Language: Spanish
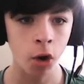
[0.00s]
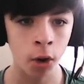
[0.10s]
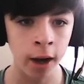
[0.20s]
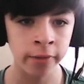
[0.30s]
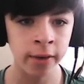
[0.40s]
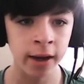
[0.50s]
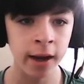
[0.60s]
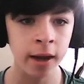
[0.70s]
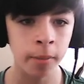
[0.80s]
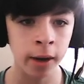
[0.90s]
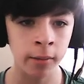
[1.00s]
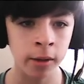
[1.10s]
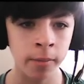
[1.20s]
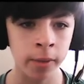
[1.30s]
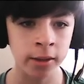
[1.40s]
Holanda y Gales, para
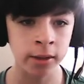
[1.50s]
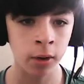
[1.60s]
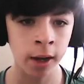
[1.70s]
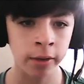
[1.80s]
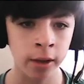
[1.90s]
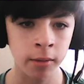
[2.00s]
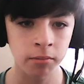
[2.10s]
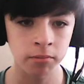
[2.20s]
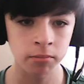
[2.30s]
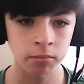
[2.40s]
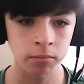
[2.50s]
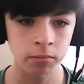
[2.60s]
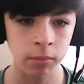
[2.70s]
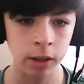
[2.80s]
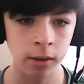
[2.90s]
mí pasa Holanda.
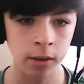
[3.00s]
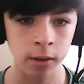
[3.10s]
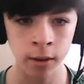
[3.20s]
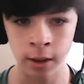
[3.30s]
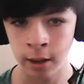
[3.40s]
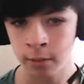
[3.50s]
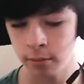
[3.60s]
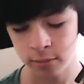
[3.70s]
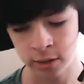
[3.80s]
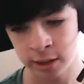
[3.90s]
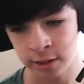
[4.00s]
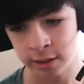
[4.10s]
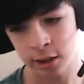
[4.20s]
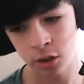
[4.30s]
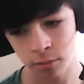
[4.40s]
Eh,
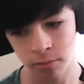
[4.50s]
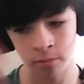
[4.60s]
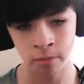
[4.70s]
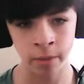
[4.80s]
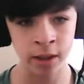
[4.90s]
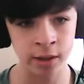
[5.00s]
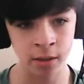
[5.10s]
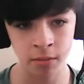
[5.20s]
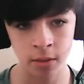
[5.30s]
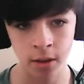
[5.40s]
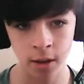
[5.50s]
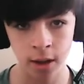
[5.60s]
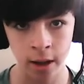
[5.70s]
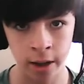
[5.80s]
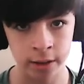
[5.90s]
sencillo. Pasa
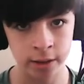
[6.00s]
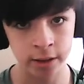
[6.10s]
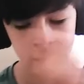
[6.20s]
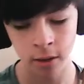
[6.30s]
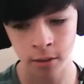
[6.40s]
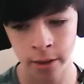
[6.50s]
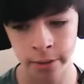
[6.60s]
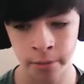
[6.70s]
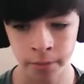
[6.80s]
hacia los cuartos.